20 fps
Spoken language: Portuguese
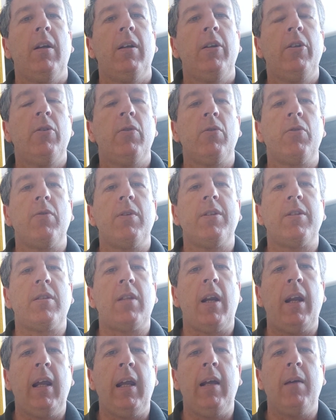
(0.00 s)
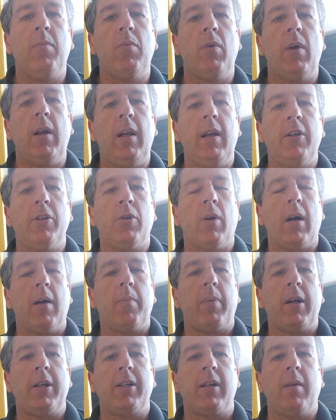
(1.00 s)
de uso extremo, ele joga
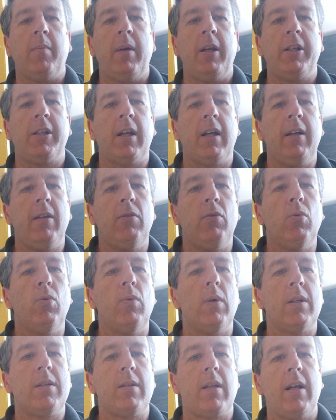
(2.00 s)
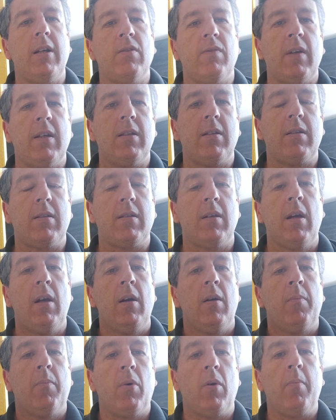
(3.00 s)
praticamente aí duas, três vezes
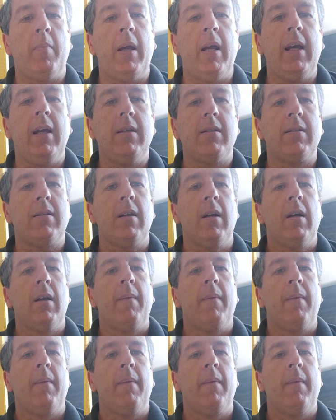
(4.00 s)
por mês,